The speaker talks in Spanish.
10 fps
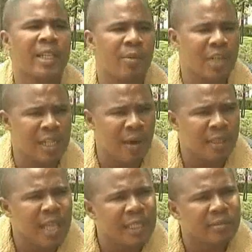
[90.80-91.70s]
Te a
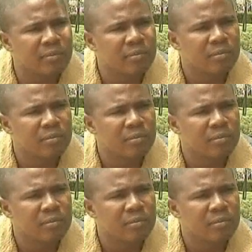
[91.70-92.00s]
levantar.